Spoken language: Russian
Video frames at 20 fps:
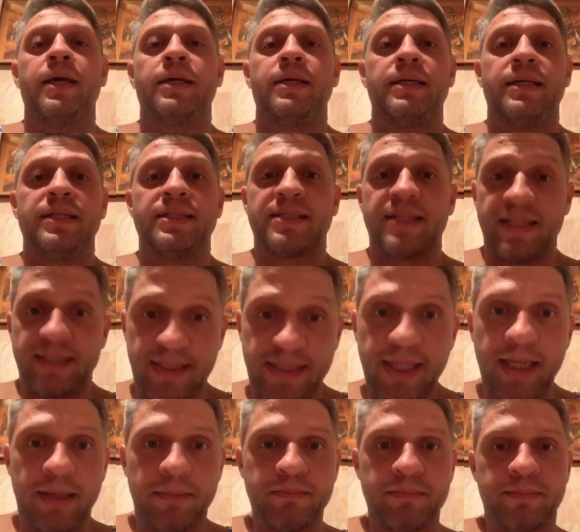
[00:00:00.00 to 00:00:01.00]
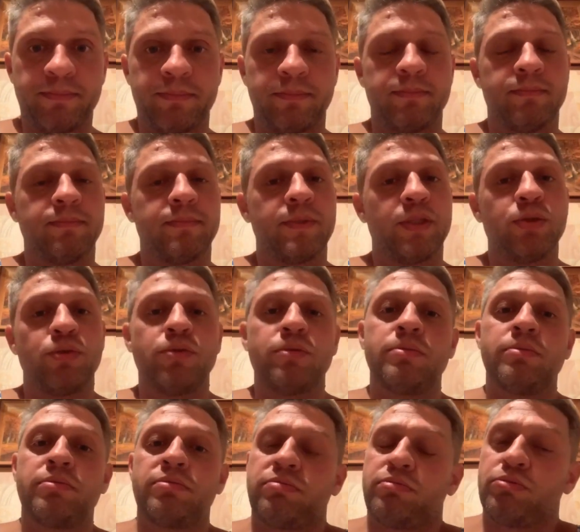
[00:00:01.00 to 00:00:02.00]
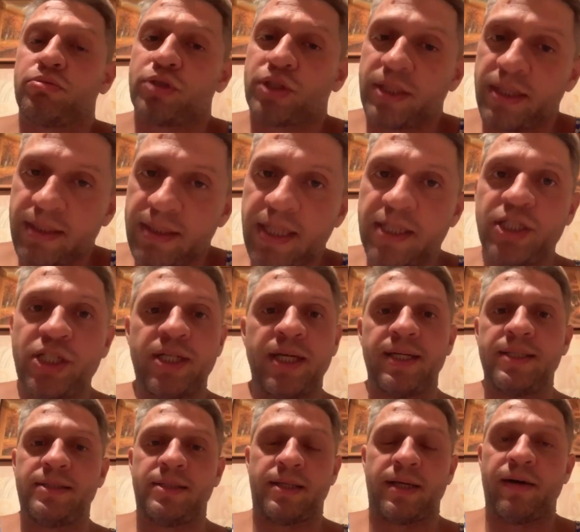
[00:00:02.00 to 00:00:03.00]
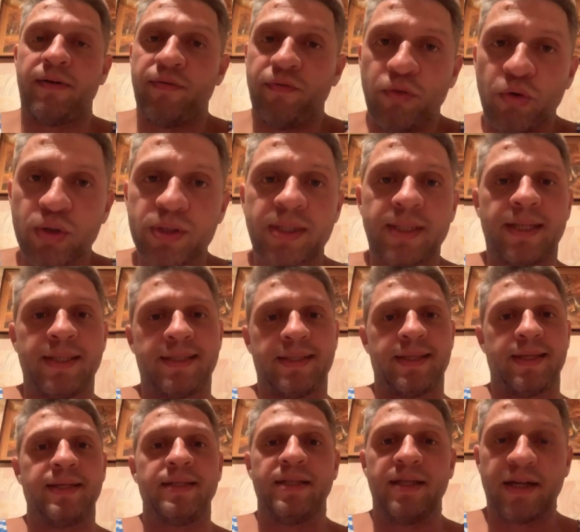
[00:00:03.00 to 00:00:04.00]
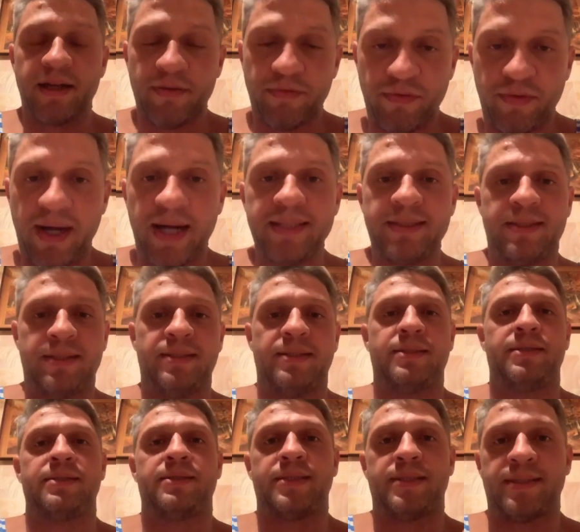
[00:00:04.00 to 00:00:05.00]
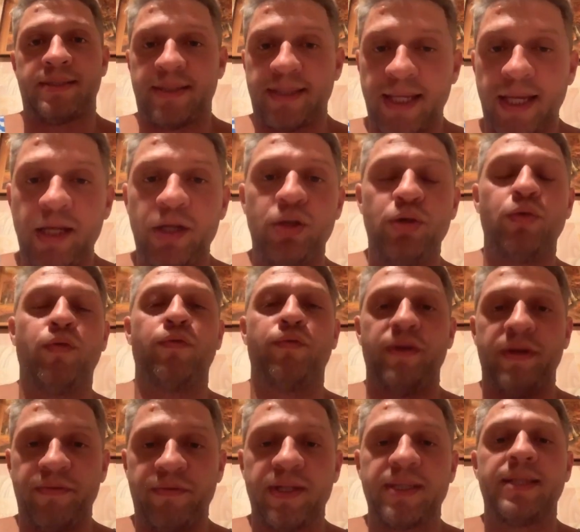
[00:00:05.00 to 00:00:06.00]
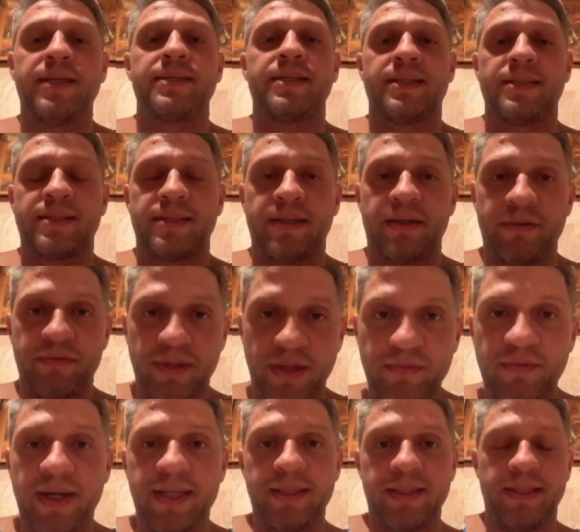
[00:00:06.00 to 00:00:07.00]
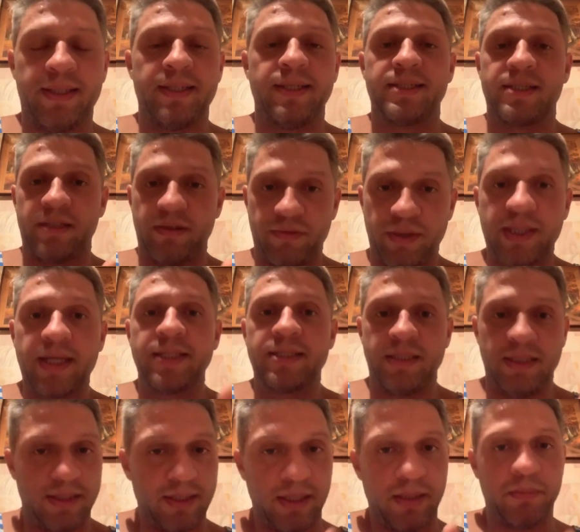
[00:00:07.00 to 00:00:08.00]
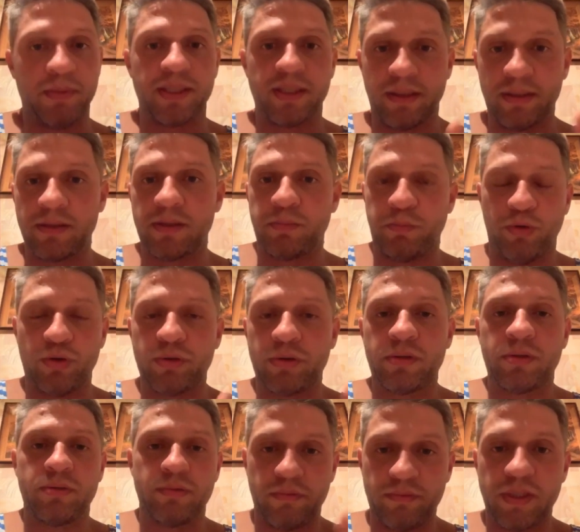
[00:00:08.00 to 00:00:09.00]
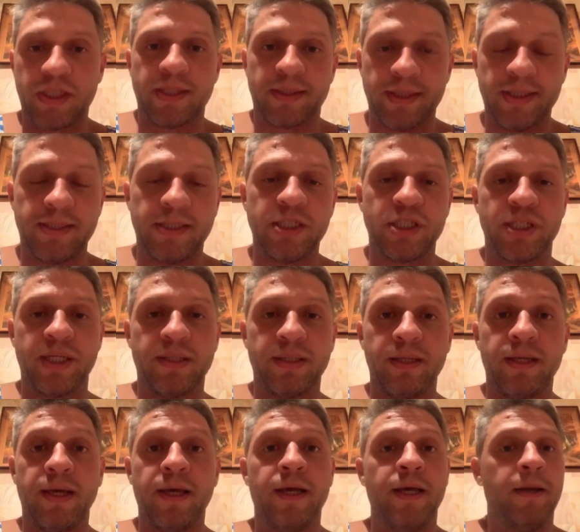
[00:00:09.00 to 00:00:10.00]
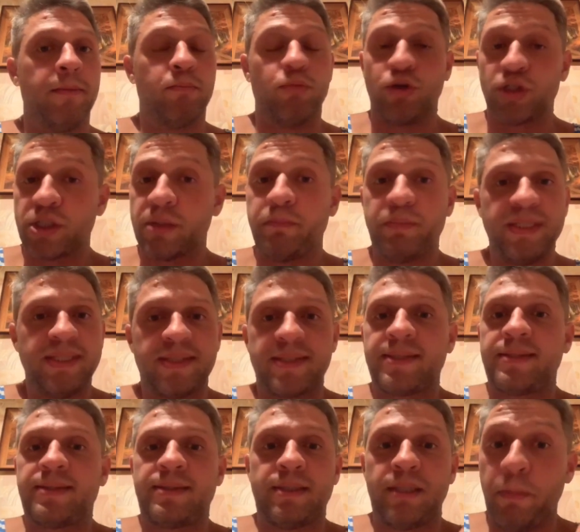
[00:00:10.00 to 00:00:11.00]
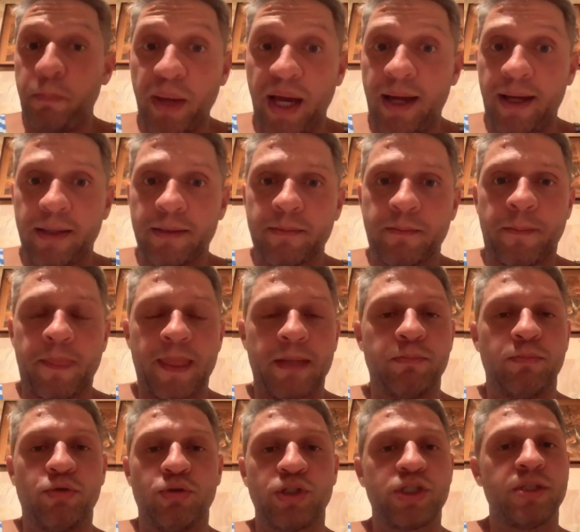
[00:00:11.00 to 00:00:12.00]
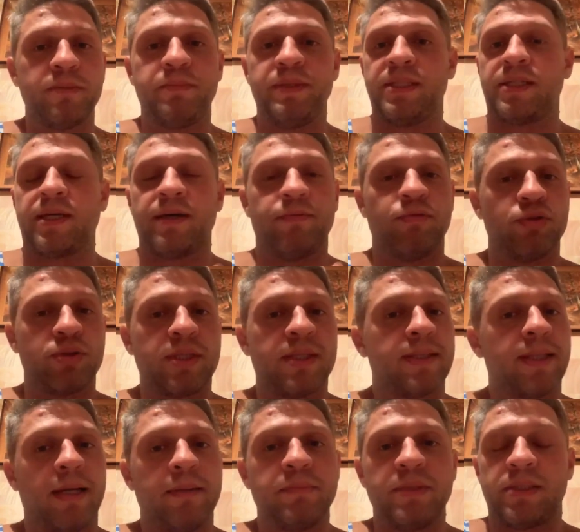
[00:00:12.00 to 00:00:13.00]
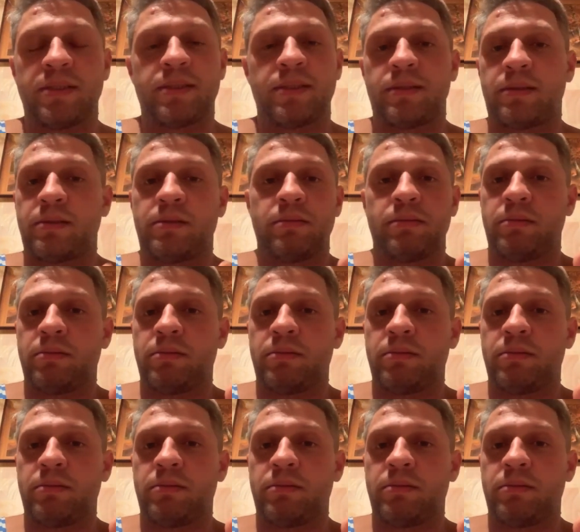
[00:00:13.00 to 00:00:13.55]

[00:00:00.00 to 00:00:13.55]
И затем, ну, уже начать кого-то тренировать с целью вывода на соревнования, если вы хотите именно спорт высших достижений. Может быть, себя может быть, кого-то там из